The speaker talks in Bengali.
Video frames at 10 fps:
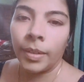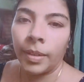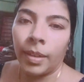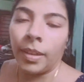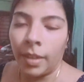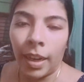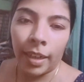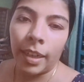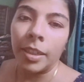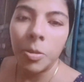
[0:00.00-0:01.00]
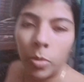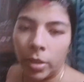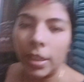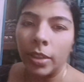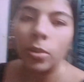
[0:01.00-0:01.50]
খাটাখাটনি পড়ে যায় তো
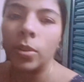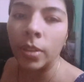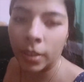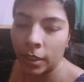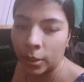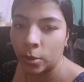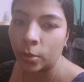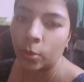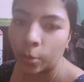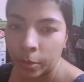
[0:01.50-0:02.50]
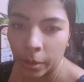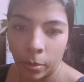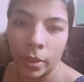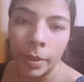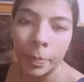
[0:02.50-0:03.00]
এর জন্য ঘুমিয়ে পড়ে
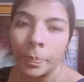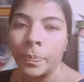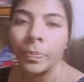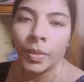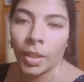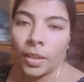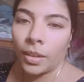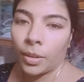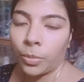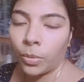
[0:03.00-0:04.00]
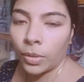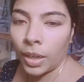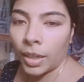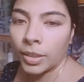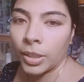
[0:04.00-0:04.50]
ফোন ঘাটছিল
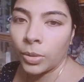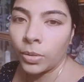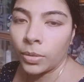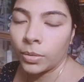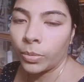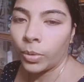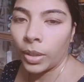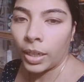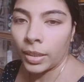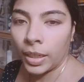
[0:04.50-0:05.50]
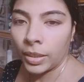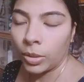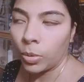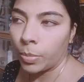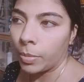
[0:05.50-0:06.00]
ফোন ঘাটতে ঘাটতে ঘুমিয়ে পড়েছে